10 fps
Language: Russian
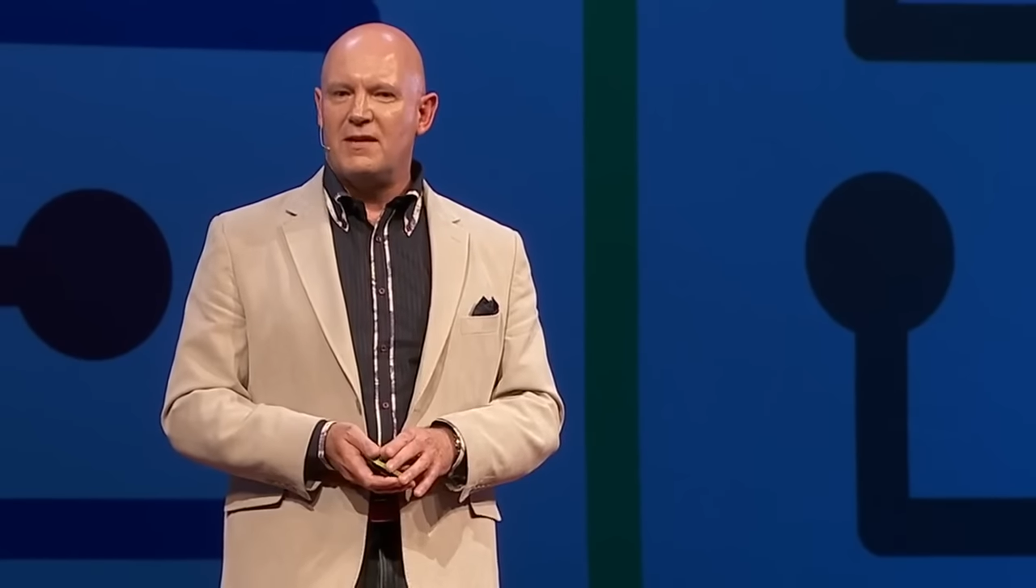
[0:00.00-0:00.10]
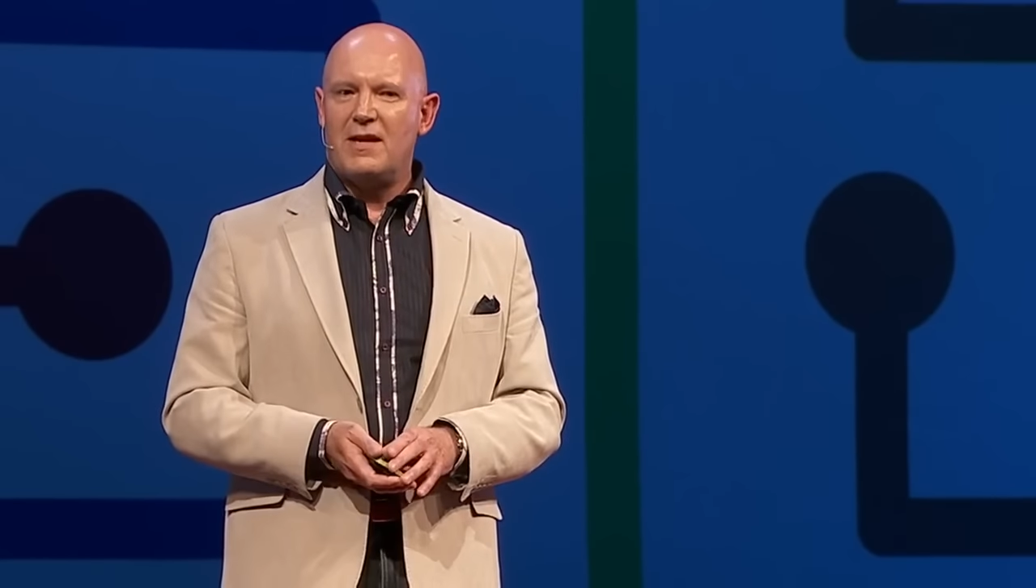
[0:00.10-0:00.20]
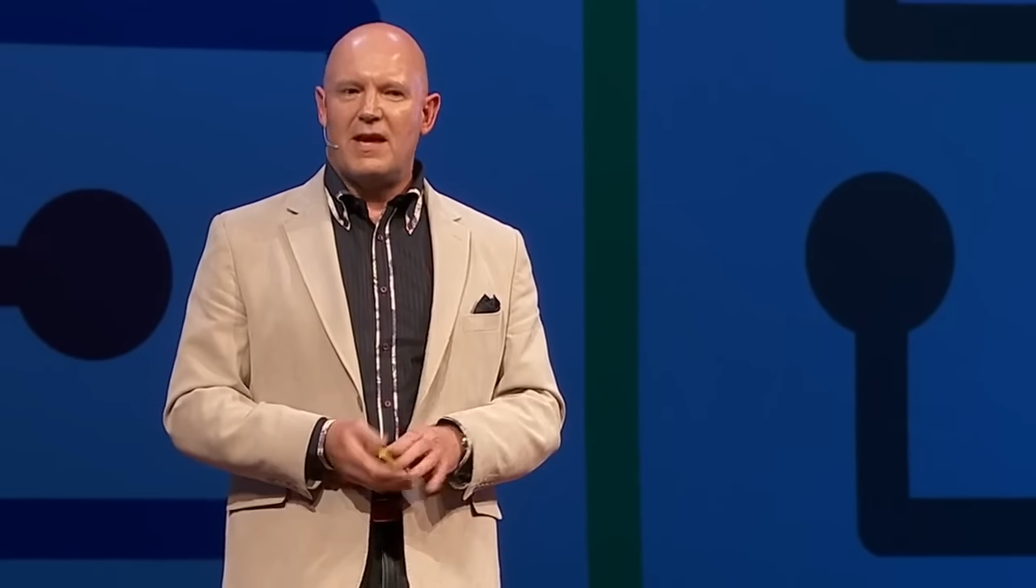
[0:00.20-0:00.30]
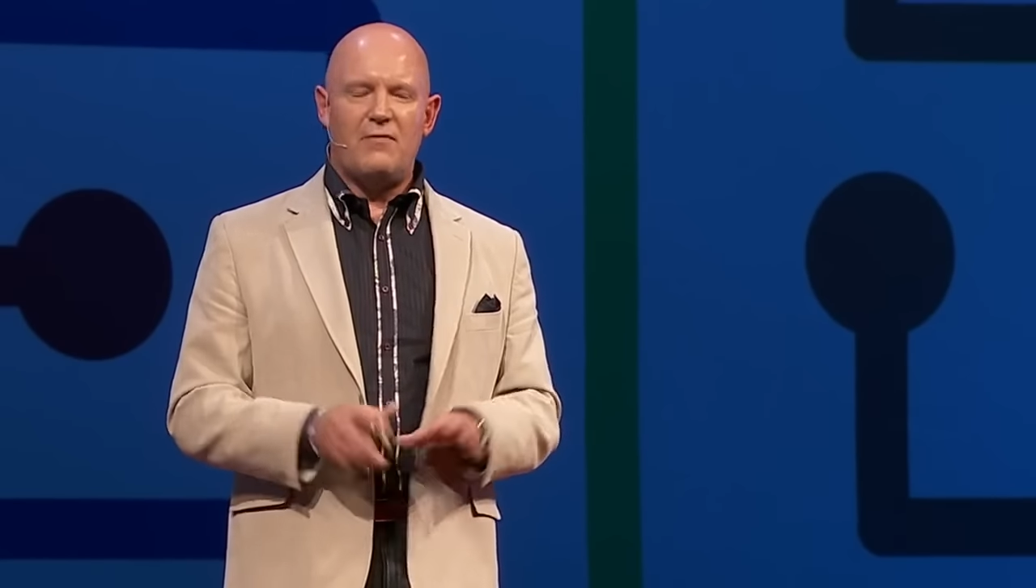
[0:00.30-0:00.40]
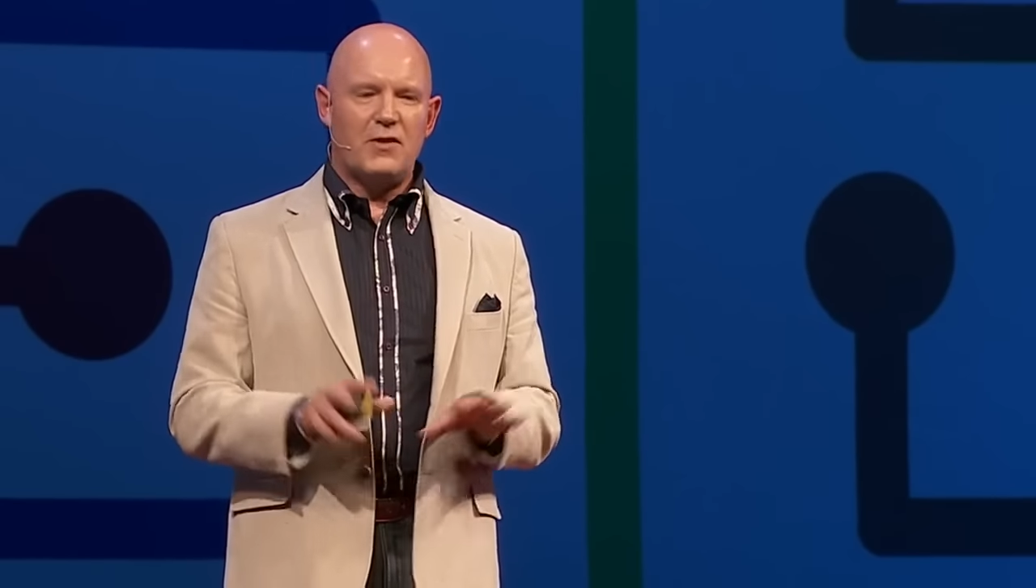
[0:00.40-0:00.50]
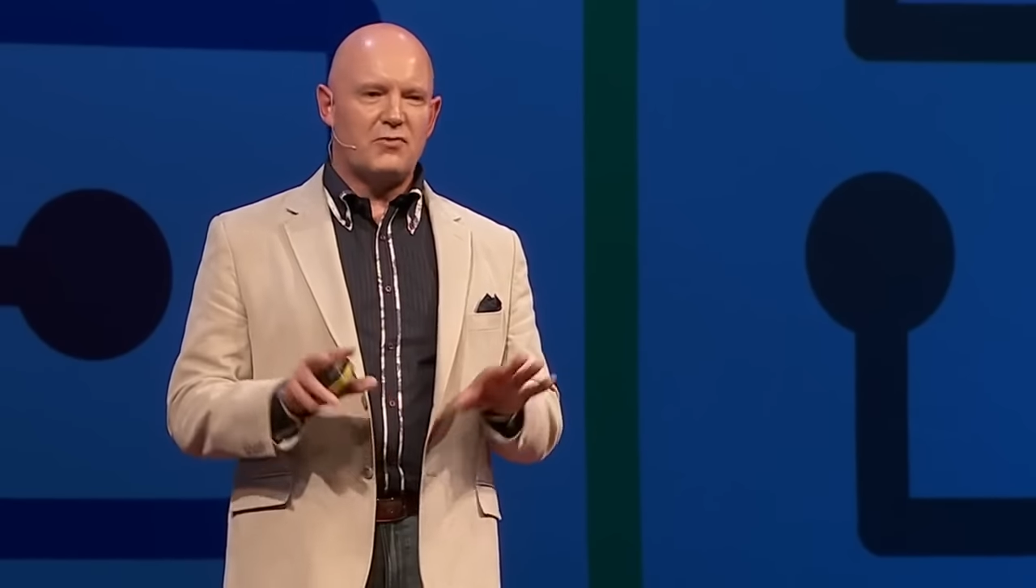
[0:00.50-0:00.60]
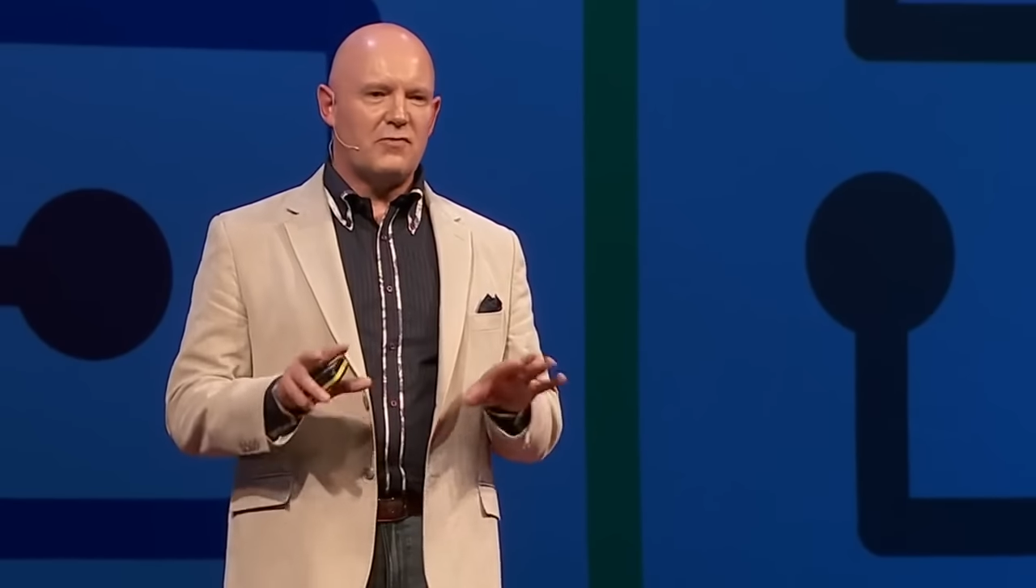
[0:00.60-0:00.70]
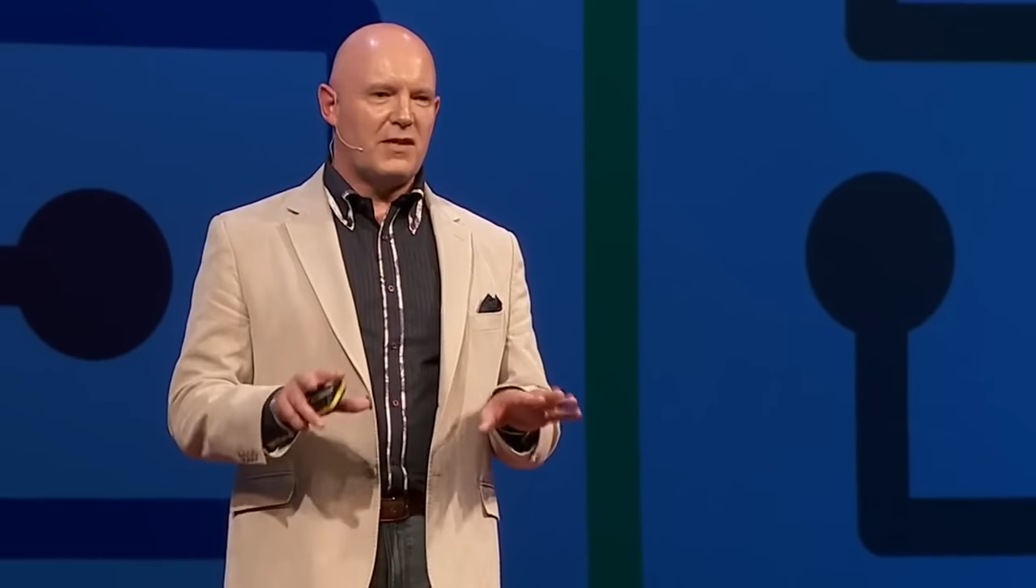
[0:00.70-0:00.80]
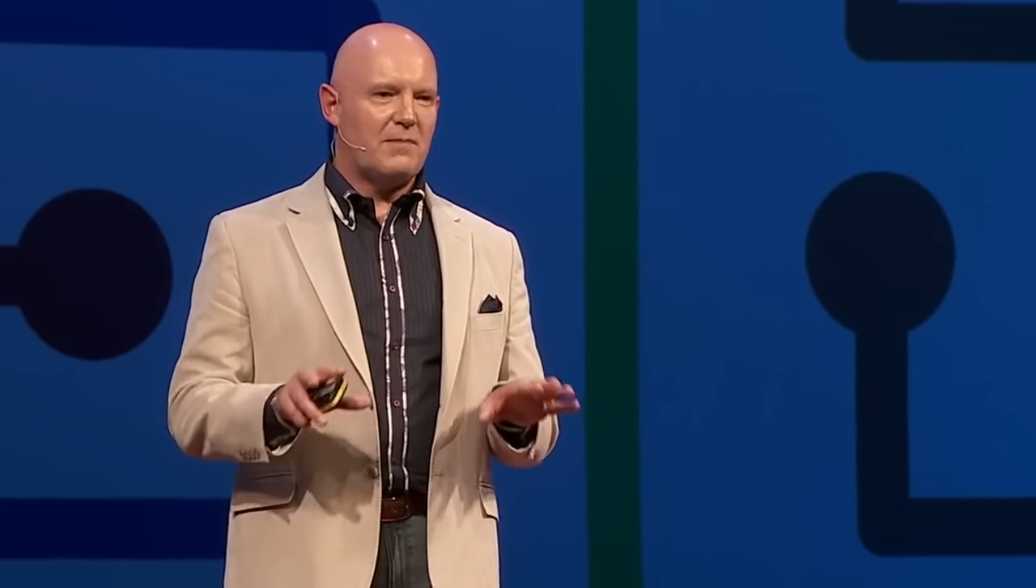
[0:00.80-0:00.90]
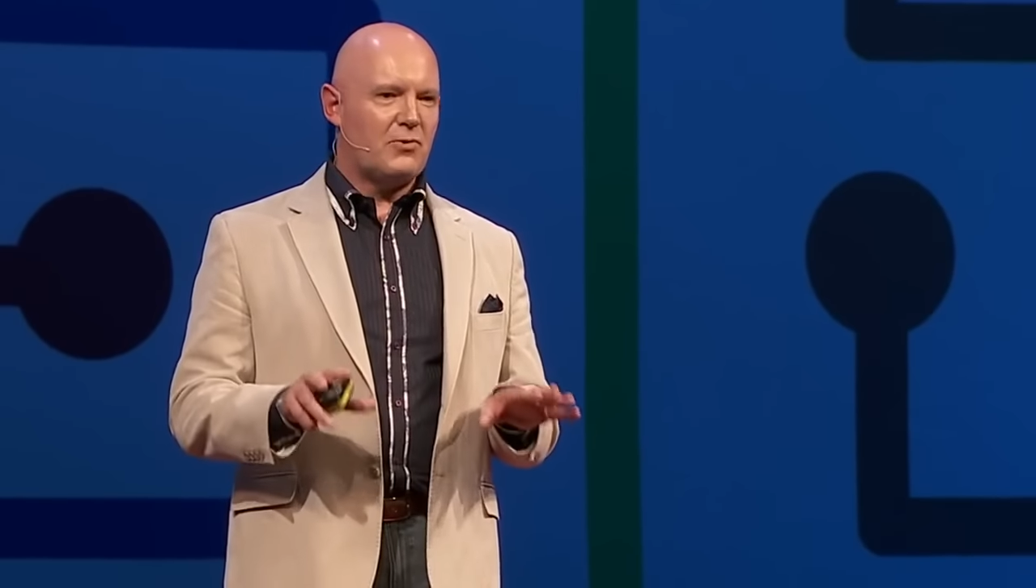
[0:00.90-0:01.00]
Что бы это
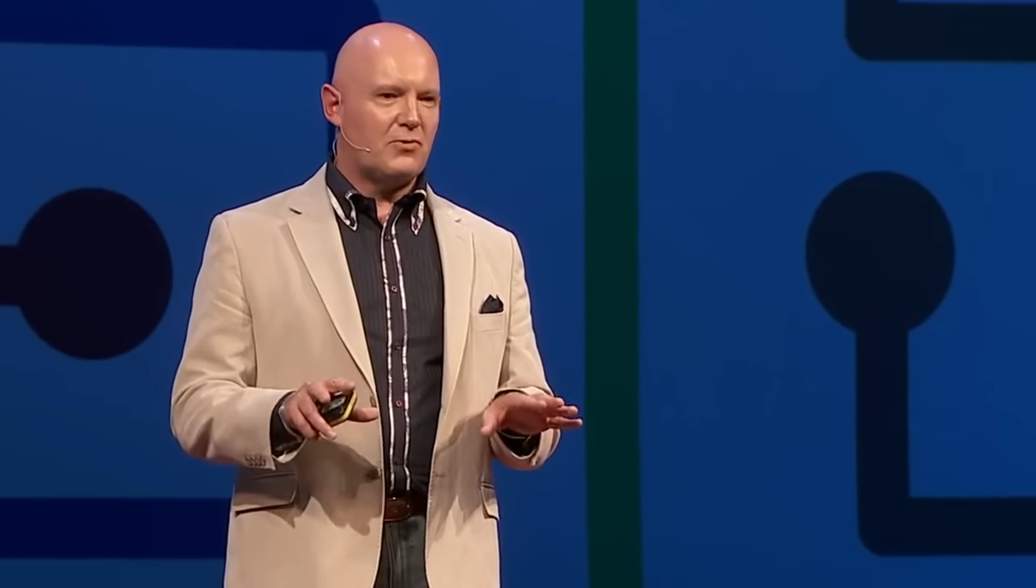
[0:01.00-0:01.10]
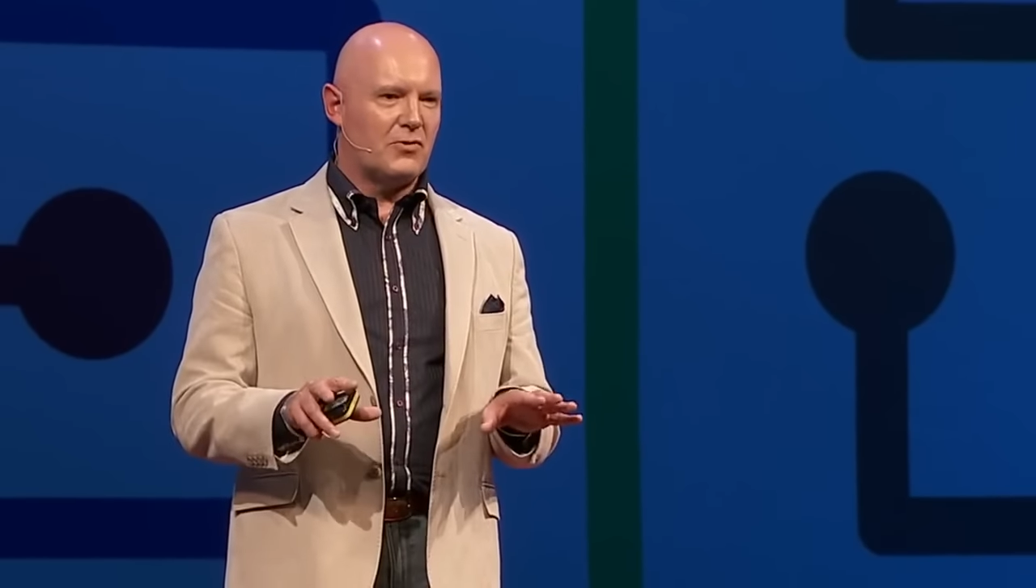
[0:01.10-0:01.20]
ни было,